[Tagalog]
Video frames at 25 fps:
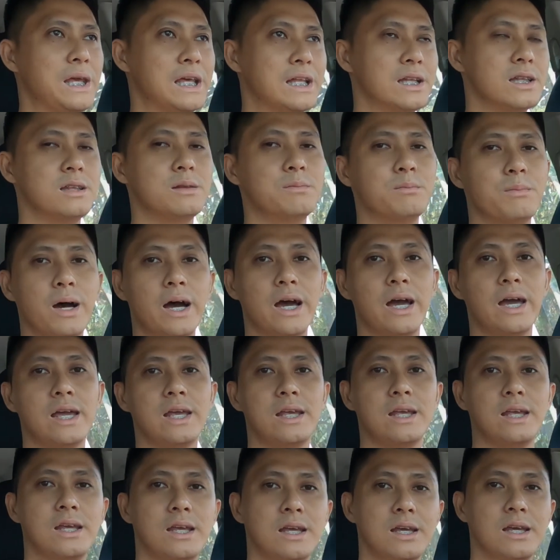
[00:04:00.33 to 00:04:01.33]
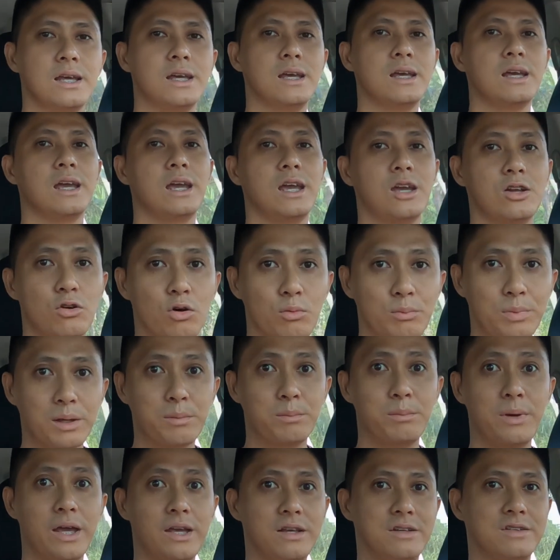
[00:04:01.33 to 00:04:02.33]
build my
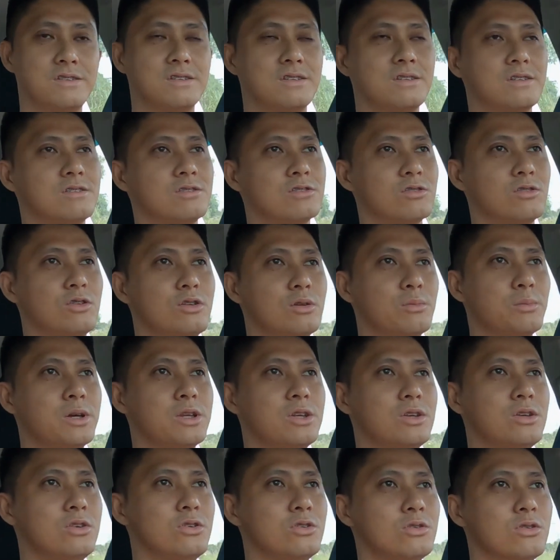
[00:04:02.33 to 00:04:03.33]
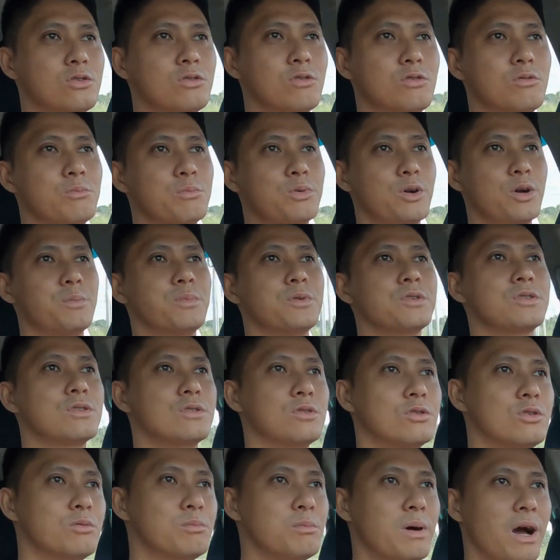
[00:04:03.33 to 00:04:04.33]
aerobic base so yun naman yung
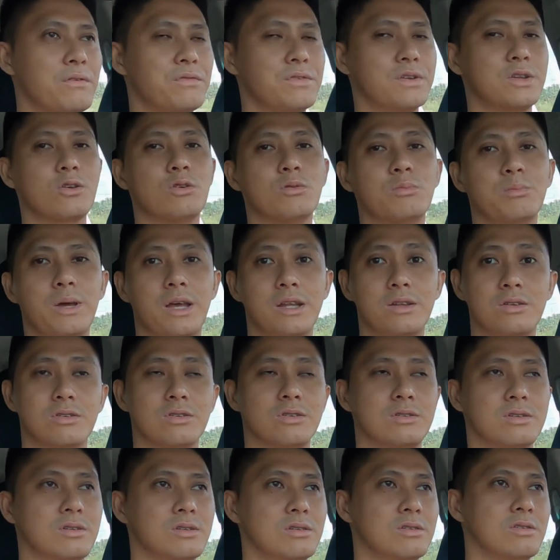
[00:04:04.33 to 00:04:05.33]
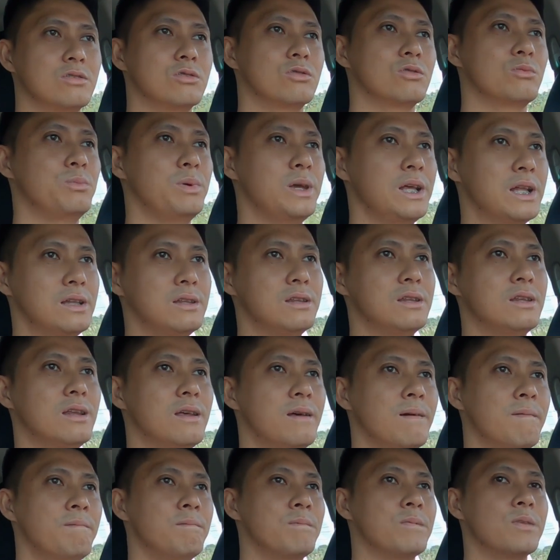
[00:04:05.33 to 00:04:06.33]
purpose ng Mafitone method to build
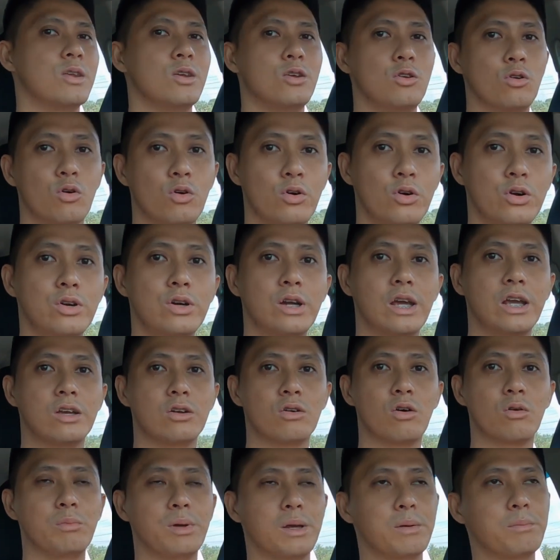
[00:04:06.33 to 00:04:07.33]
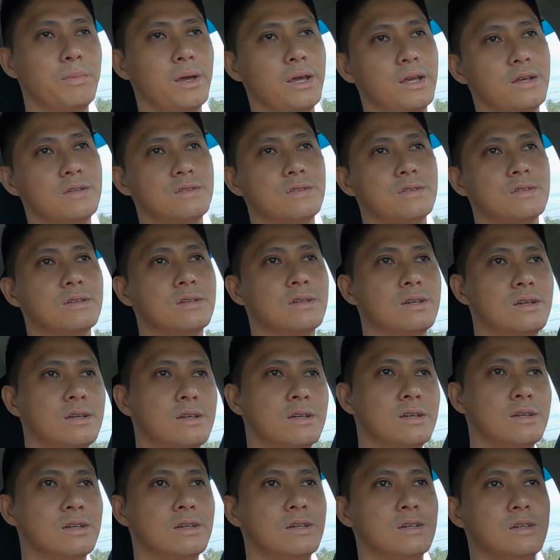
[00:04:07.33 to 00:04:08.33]
your aerobic base
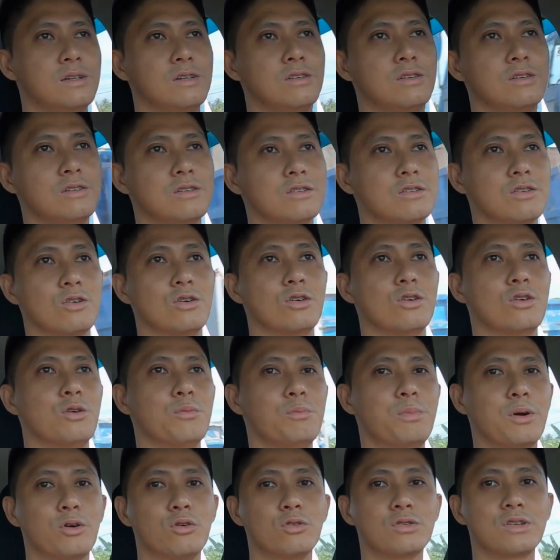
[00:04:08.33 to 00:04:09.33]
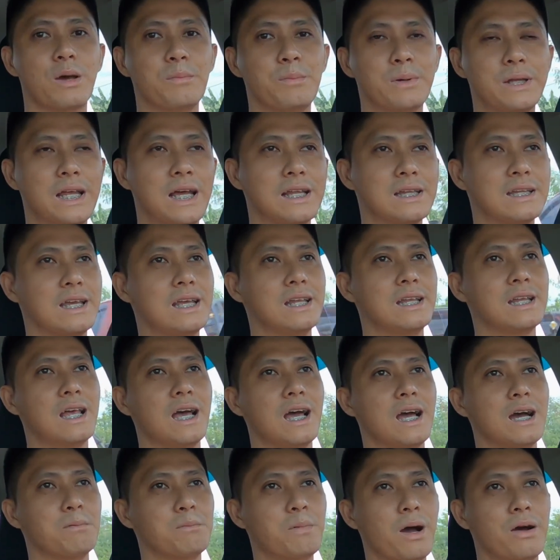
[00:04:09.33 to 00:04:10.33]
so pag-usapan natin
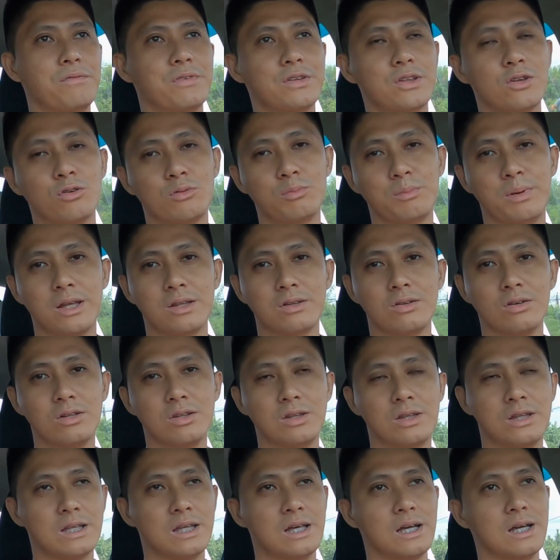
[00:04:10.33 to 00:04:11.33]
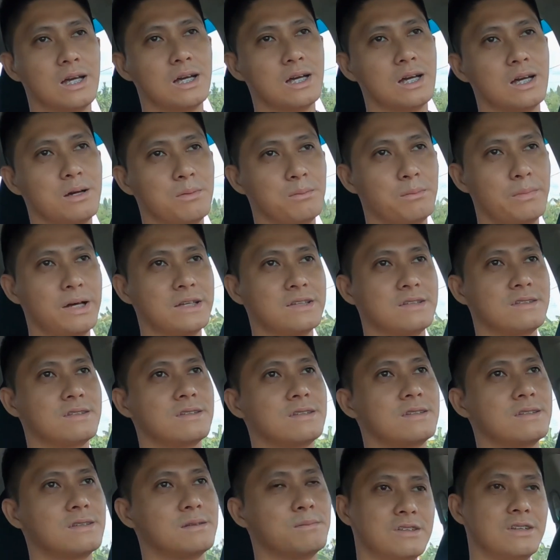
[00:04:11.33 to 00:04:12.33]
ang Mafitone method ng
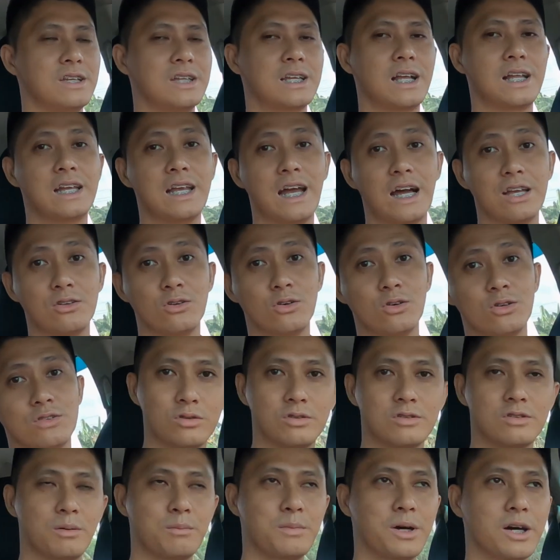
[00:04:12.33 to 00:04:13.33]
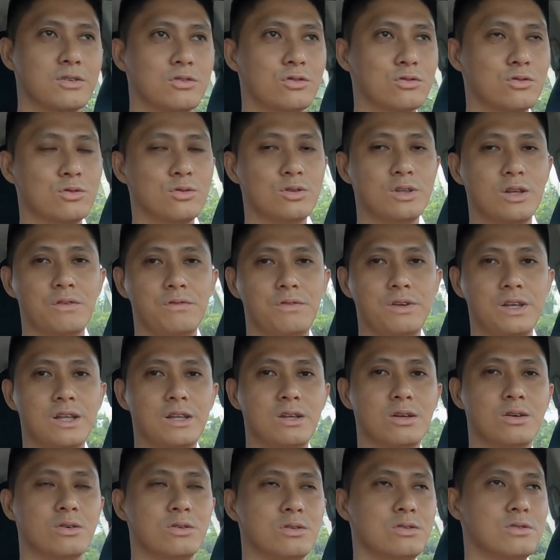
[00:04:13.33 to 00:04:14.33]
mas detalyado sa mga susunod na
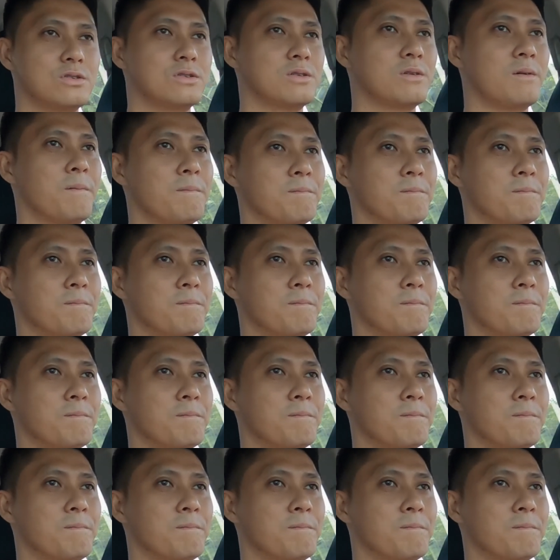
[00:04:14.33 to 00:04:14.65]
videos